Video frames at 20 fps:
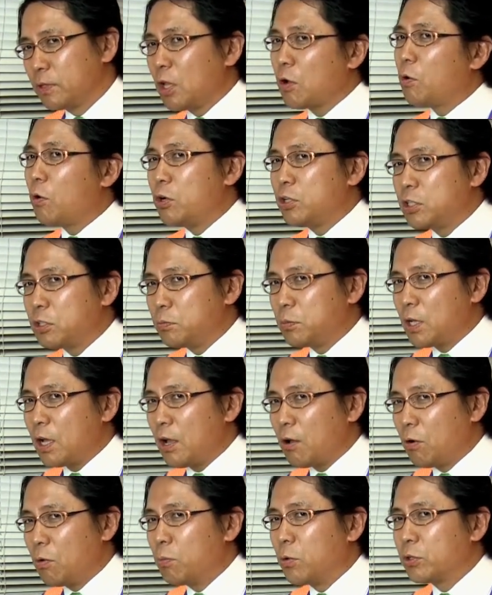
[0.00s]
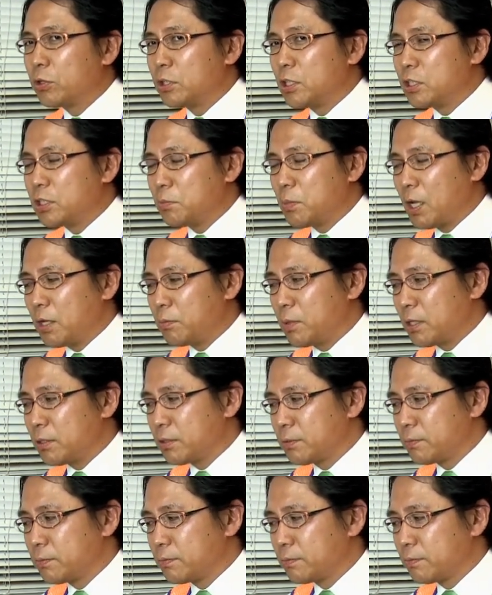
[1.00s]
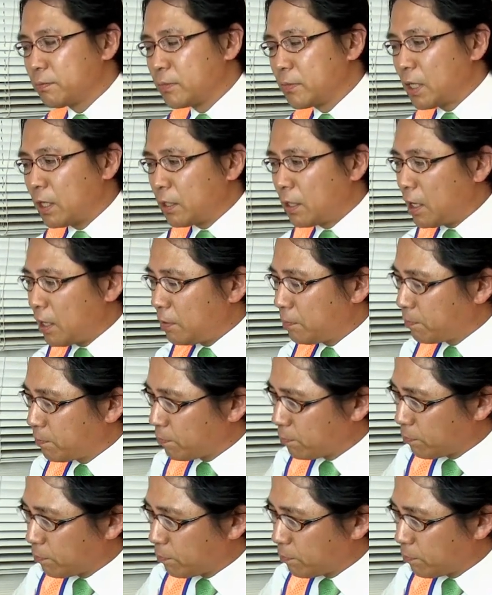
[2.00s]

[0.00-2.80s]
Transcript: て小泉は思ってしまいます。でね